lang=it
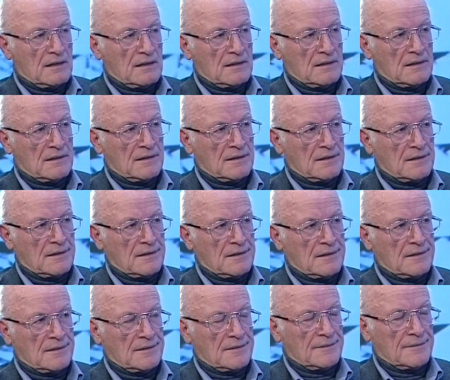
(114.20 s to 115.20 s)

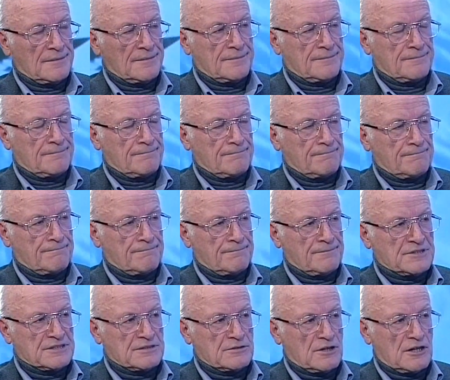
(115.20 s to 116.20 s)
eh,
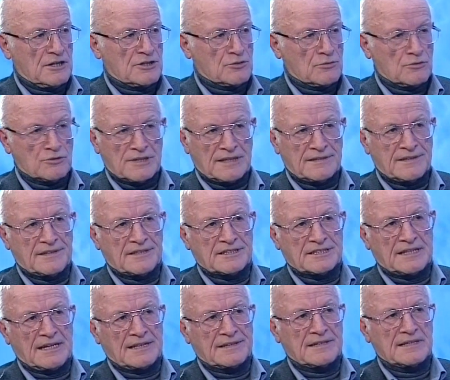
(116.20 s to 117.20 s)
che sono stati
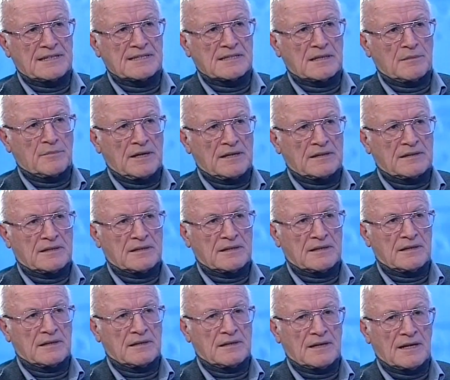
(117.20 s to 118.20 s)
trattati inizialmente
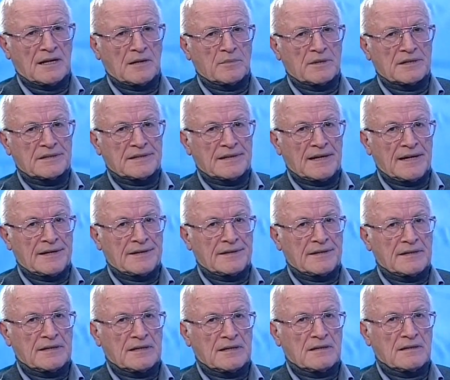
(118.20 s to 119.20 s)
in Gran
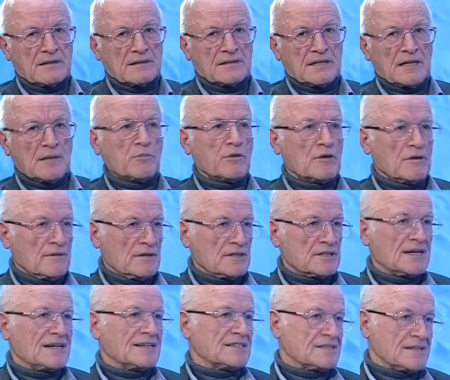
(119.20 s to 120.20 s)
Bretagna debbono
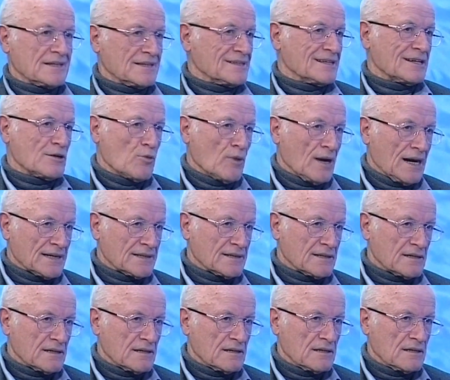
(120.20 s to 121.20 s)
essere
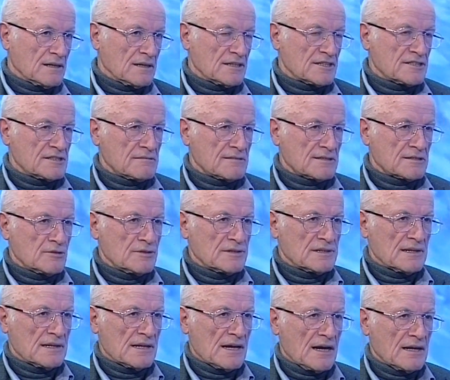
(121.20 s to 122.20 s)
adeguate alla situazione
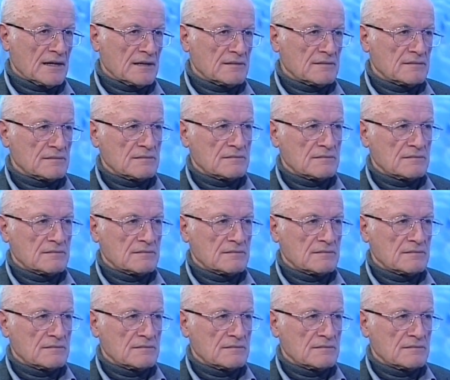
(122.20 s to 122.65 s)
italiana,